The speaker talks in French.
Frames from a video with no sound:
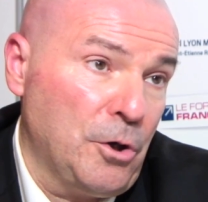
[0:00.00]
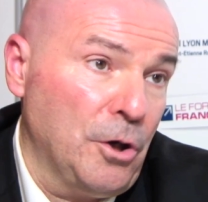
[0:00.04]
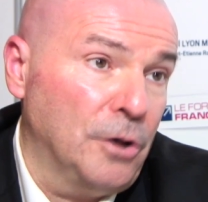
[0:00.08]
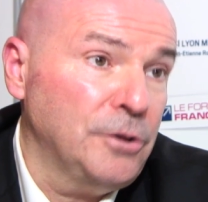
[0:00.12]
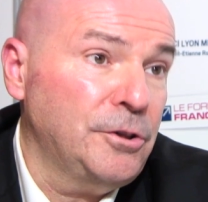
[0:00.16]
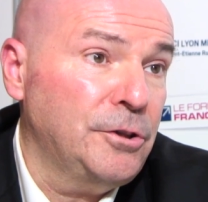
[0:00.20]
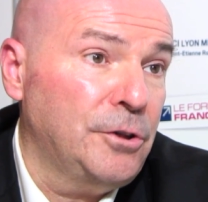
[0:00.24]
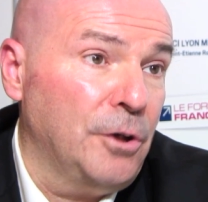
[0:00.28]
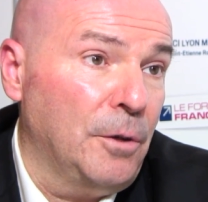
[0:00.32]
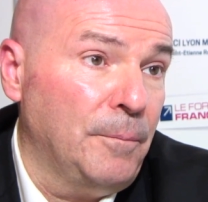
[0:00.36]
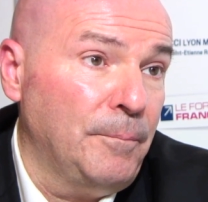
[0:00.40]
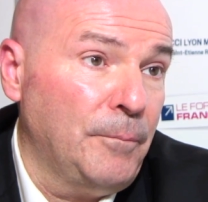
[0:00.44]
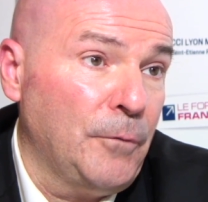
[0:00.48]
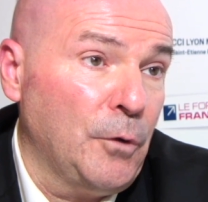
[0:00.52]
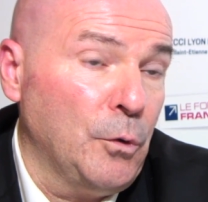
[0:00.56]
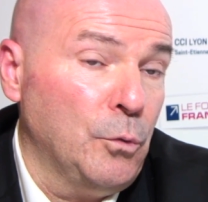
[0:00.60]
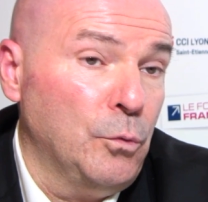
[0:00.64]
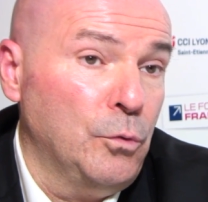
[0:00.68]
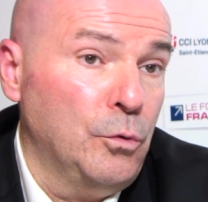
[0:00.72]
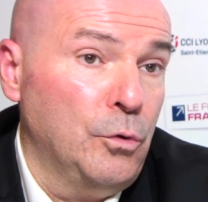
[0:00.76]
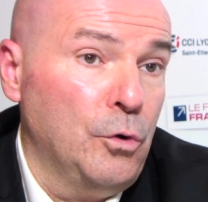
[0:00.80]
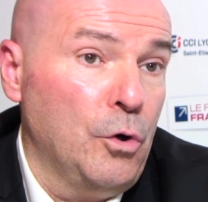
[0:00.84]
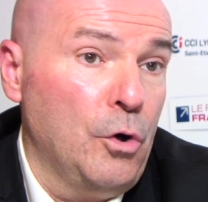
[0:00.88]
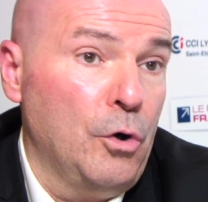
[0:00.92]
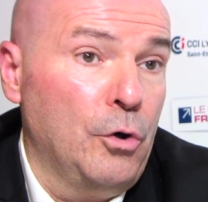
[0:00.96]
cost,
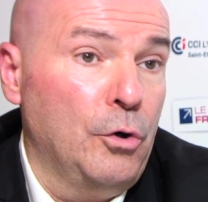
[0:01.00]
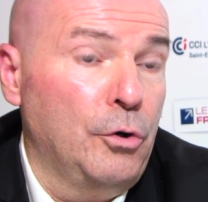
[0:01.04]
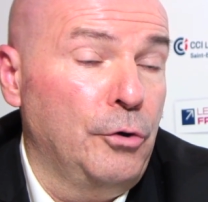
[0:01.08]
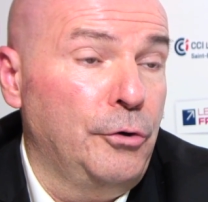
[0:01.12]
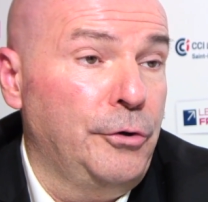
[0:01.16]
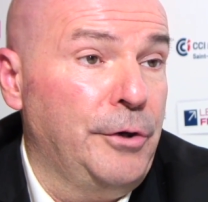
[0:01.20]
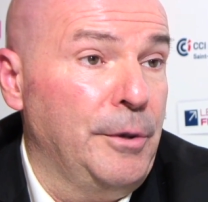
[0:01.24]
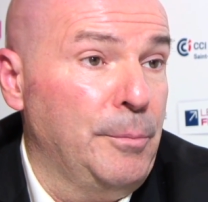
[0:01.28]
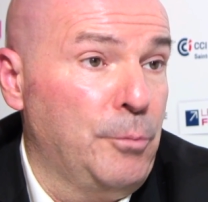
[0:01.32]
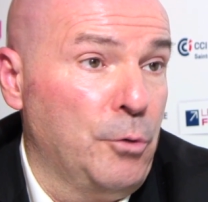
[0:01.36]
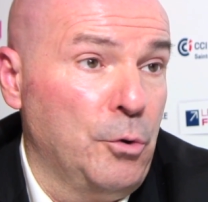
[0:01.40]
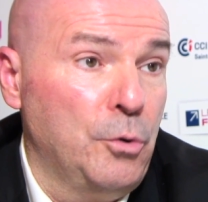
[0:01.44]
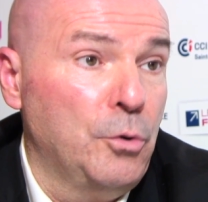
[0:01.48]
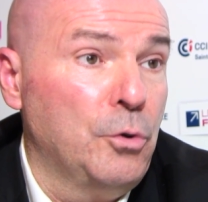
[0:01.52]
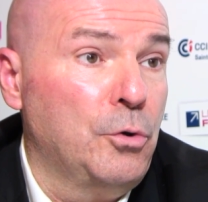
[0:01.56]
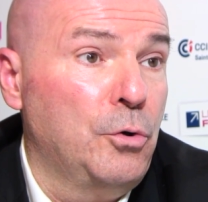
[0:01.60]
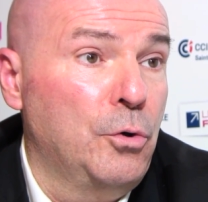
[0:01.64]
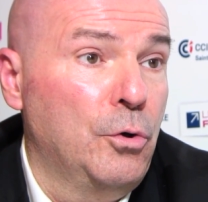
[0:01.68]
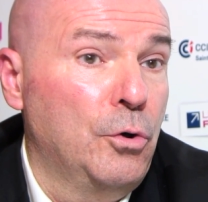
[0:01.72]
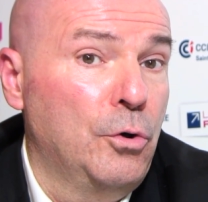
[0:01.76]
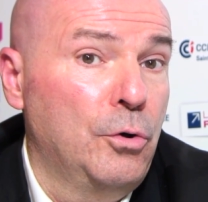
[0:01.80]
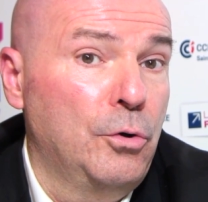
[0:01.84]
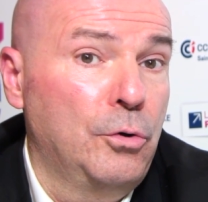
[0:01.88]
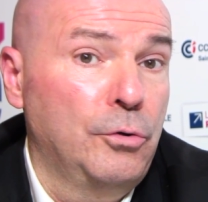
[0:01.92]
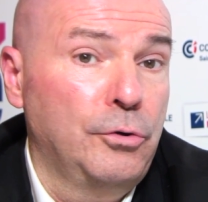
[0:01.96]
ou des beaux
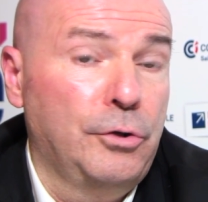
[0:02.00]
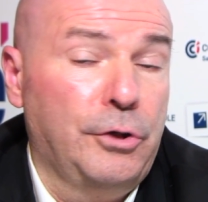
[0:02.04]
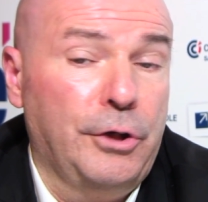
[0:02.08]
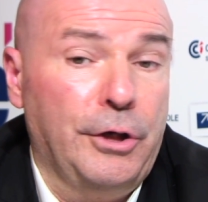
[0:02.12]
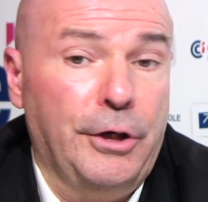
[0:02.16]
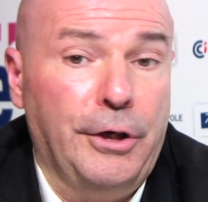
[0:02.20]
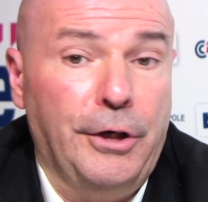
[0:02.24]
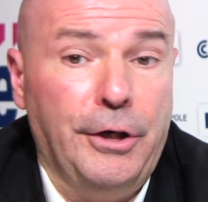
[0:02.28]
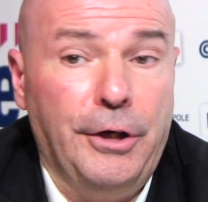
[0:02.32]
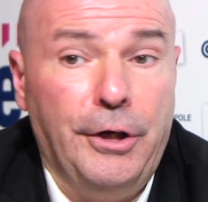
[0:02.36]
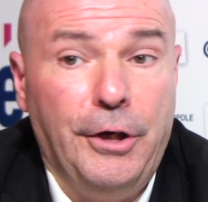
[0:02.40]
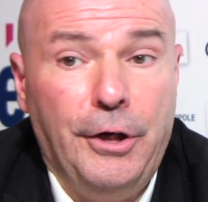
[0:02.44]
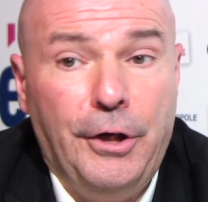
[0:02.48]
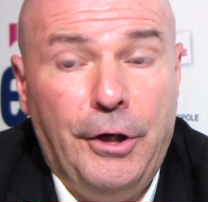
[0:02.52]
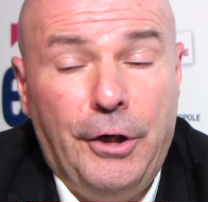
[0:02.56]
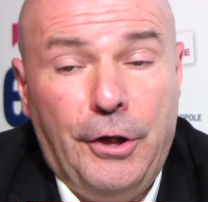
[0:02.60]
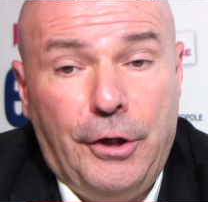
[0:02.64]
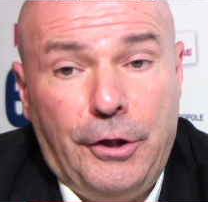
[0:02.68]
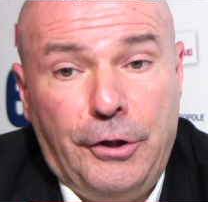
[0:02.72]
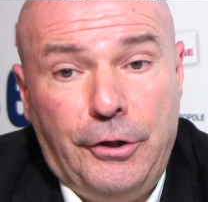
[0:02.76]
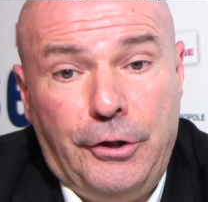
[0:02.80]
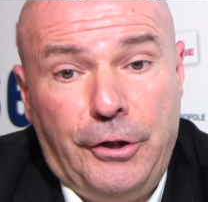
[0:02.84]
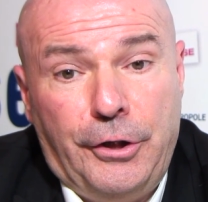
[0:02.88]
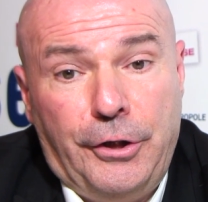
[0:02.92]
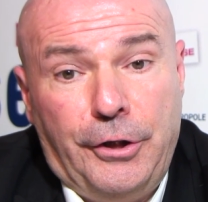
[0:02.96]
locaux,
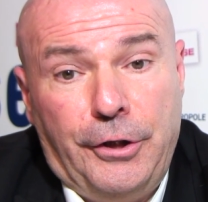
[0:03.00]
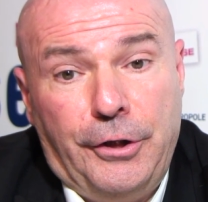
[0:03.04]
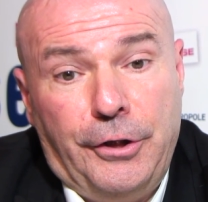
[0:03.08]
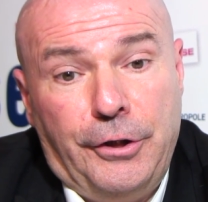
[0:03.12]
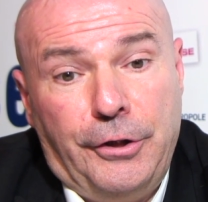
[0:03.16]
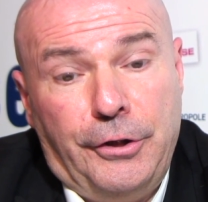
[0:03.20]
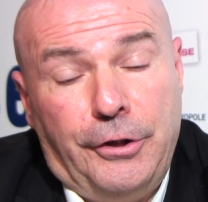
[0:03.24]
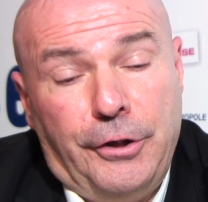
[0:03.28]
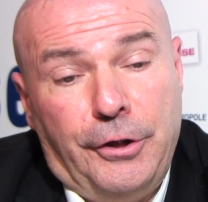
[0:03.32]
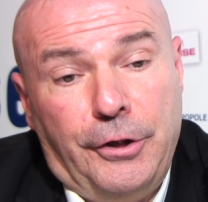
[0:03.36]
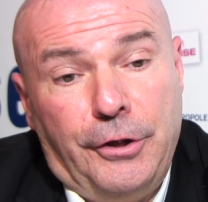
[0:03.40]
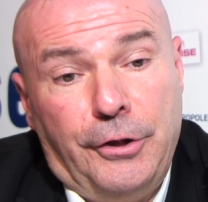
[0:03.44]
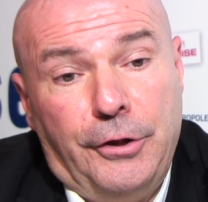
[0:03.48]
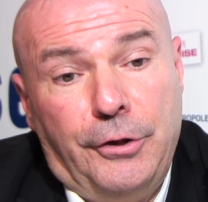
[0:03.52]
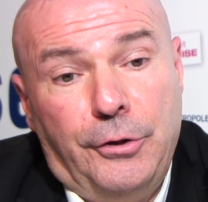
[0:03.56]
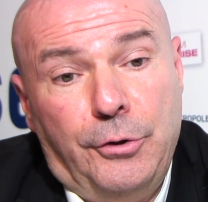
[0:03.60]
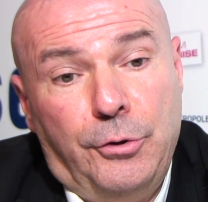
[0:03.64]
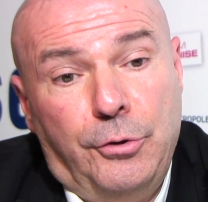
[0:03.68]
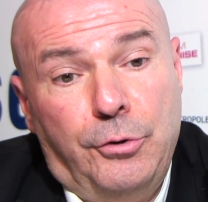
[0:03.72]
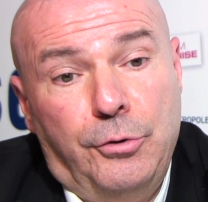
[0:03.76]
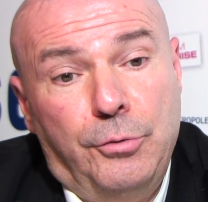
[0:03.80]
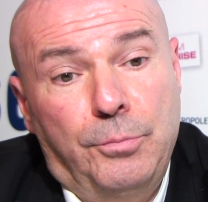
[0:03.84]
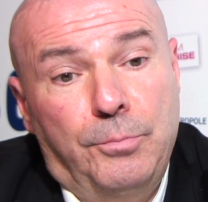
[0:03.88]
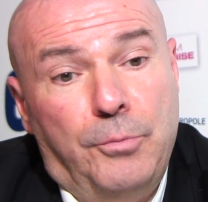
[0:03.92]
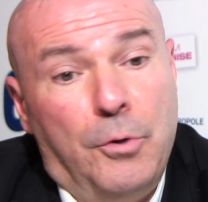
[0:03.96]

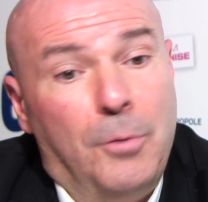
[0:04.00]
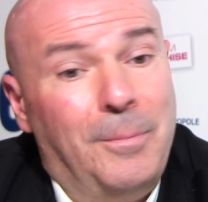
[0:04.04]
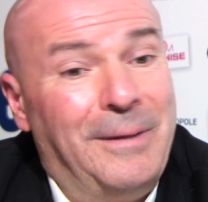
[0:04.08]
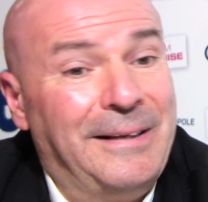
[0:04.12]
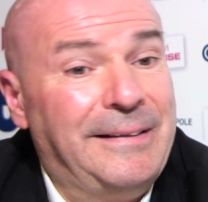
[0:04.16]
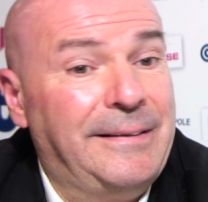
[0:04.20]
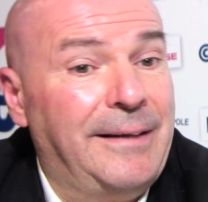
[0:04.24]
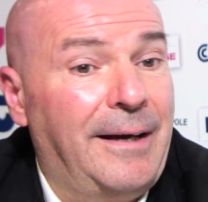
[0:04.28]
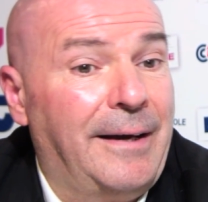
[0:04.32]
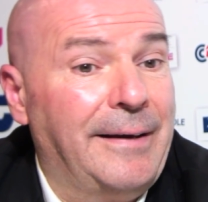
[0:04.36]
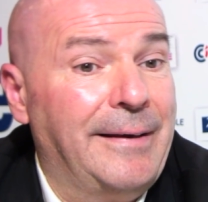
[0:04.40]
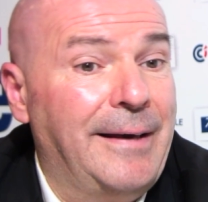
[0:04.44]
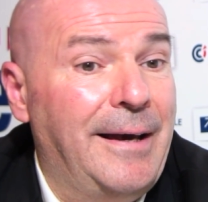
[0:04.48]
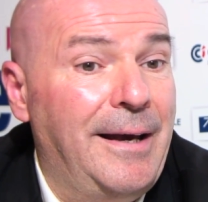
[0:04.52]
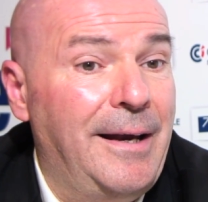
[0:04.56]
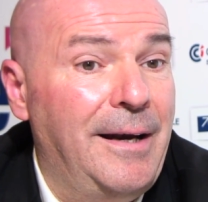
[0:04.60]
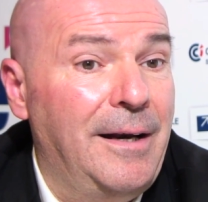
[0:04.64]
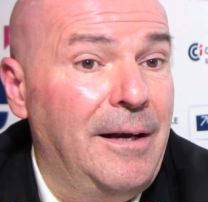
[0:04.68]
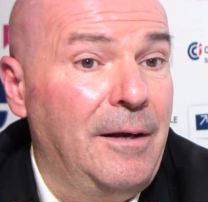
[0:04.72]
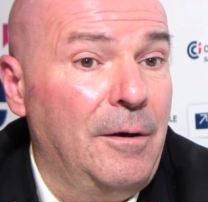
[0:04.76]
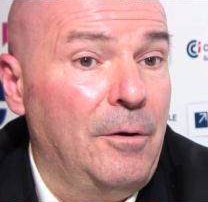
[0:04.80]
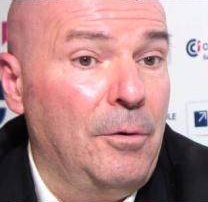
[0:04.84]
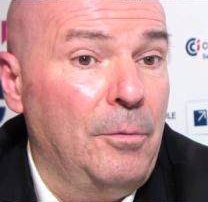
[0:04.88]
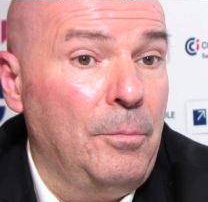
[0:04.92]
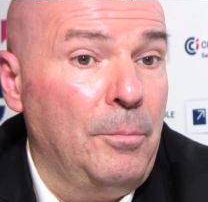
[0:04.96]
du beau
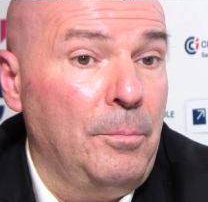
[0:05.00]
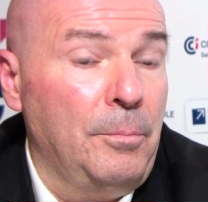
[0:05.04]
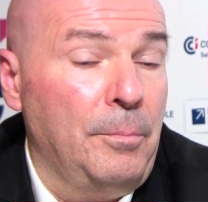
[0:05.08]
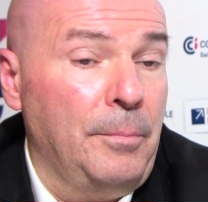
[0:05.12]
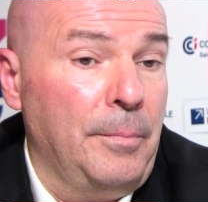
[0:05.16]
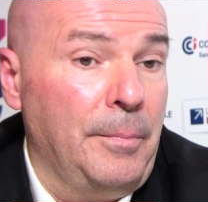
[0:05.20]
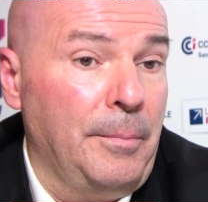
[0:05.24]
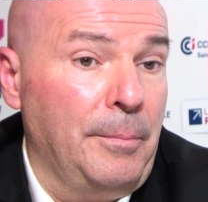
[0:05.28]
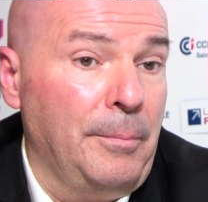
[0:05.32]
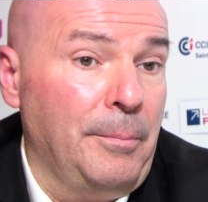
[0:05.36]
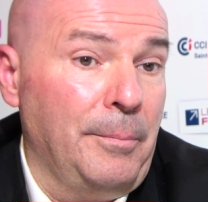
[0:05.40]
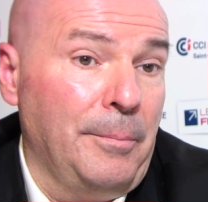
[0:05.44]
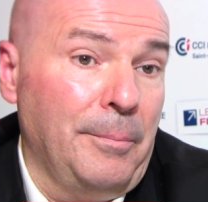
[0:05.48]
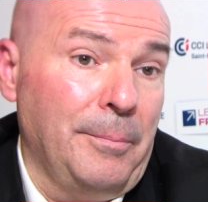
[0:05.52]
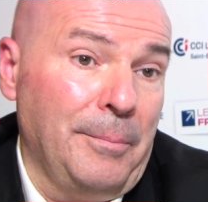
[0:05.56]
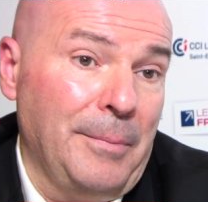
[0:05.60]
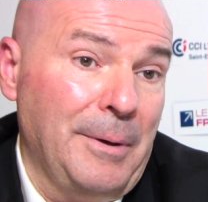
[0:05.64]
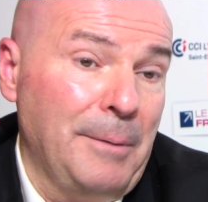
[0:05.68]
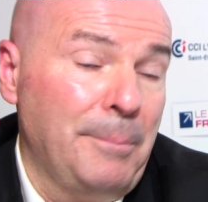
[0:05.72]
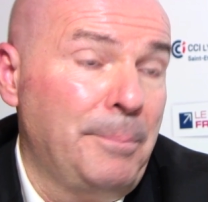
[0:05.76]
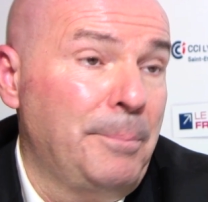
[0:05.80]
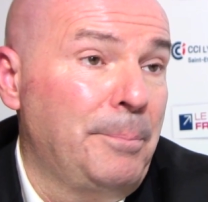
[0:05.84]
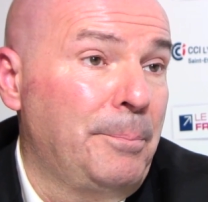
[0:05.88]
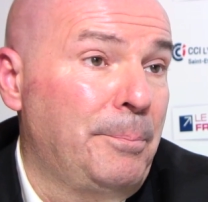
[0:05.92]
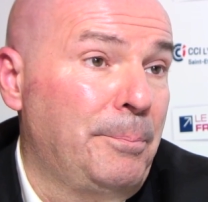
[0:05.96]
matériel,
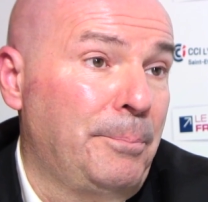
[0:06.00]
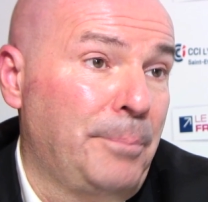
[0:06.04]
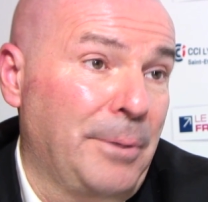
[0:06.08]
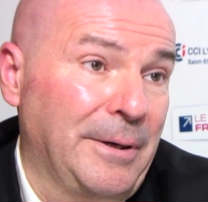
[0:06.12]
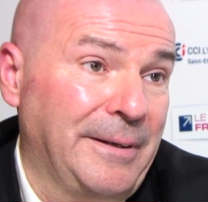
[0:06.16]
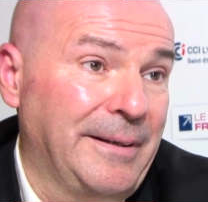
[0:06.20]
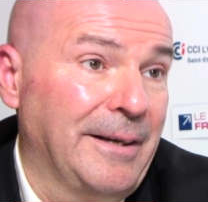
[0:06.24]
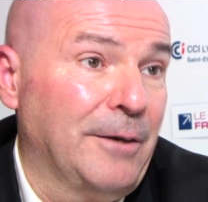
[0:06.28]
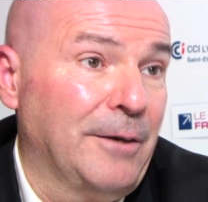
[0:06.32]
mais pas